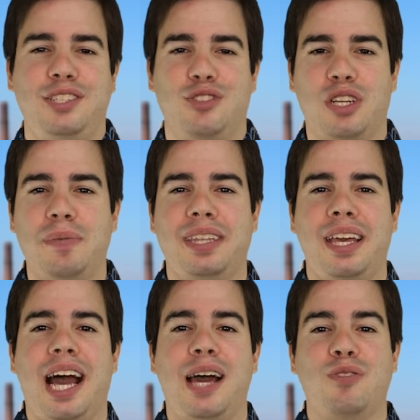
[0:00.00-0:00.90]
y
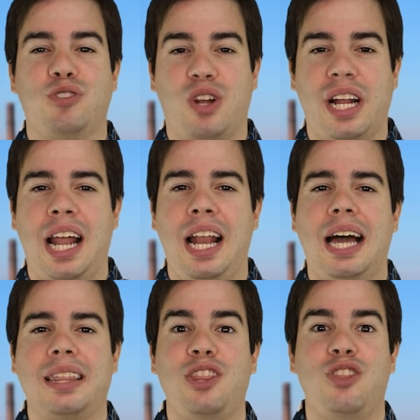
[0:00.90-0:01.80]
suscríbete a nuestro canal
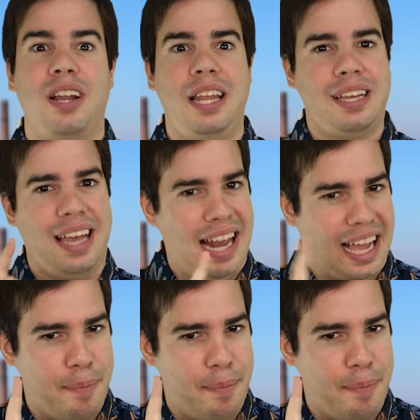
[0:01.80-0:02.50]
haciendo clic en la